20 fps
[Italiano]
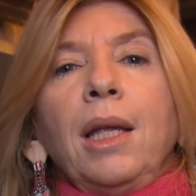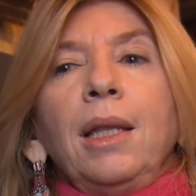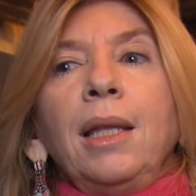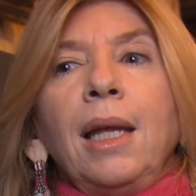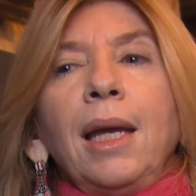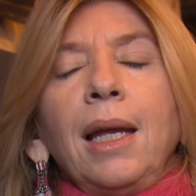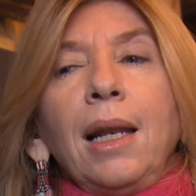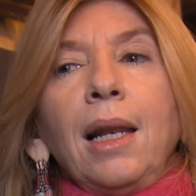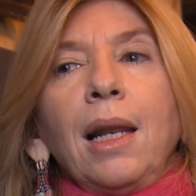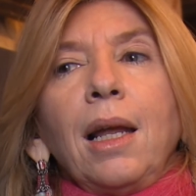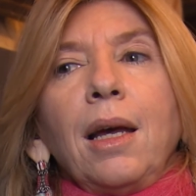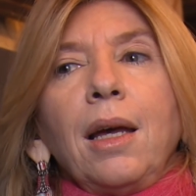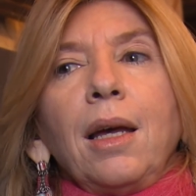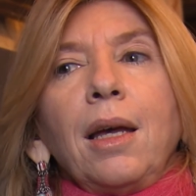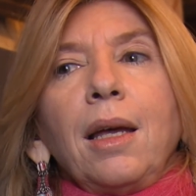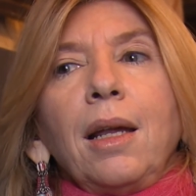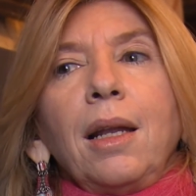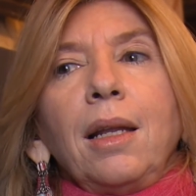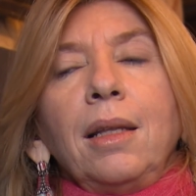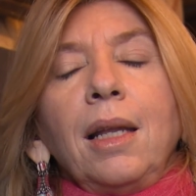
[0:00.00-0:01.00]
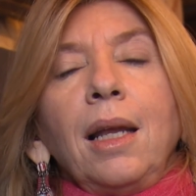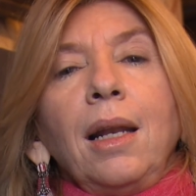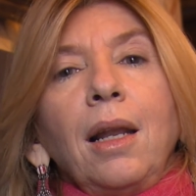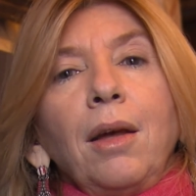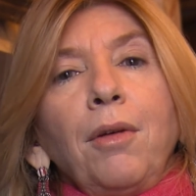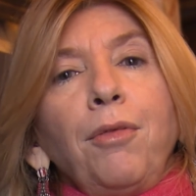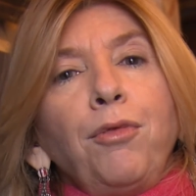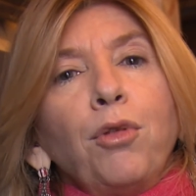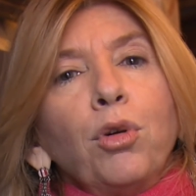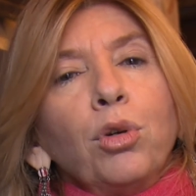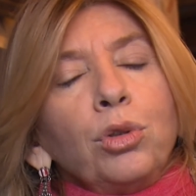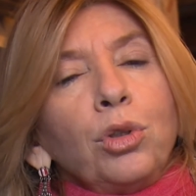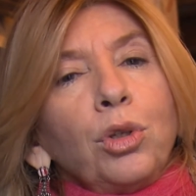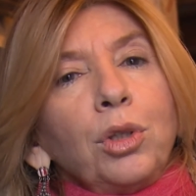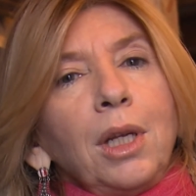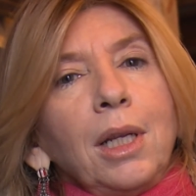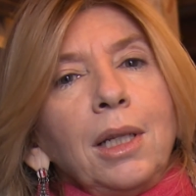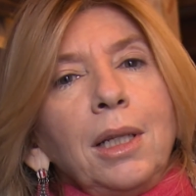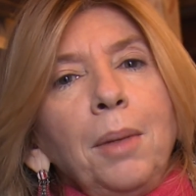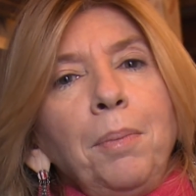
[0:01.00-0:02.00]
nel, nel fondo
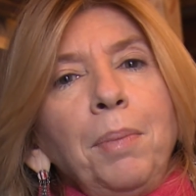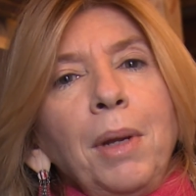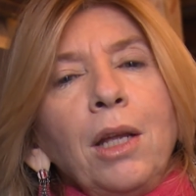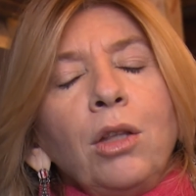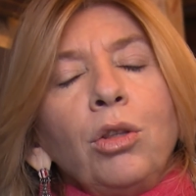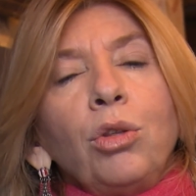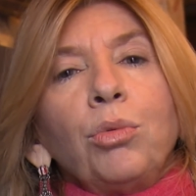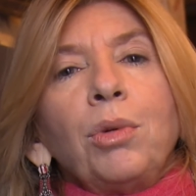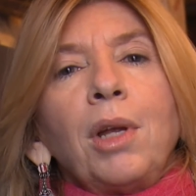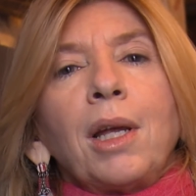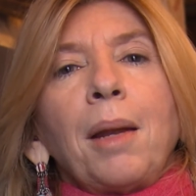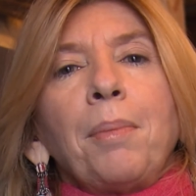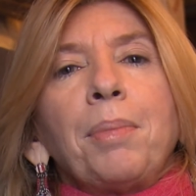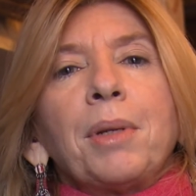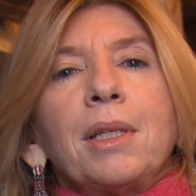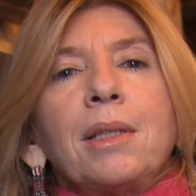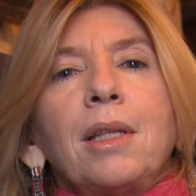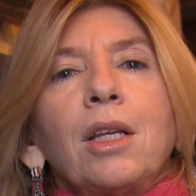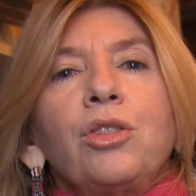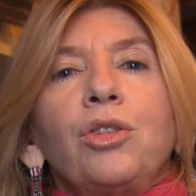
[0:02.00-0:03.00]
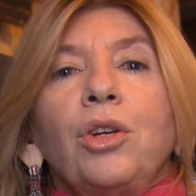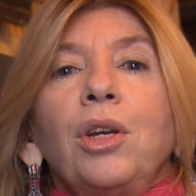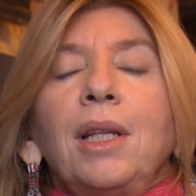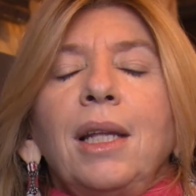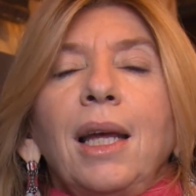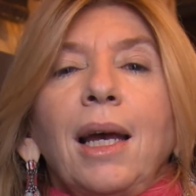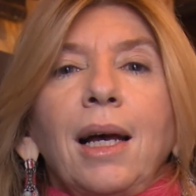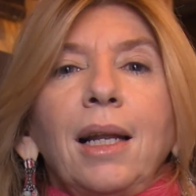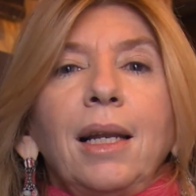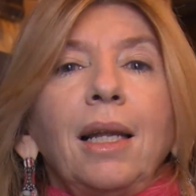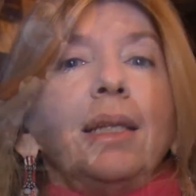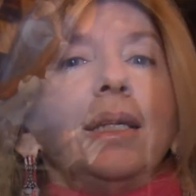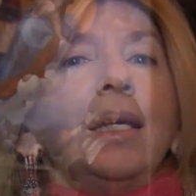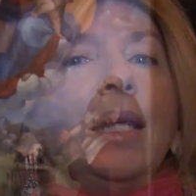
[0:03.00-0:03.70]
del dipinto una rappresentazione ideale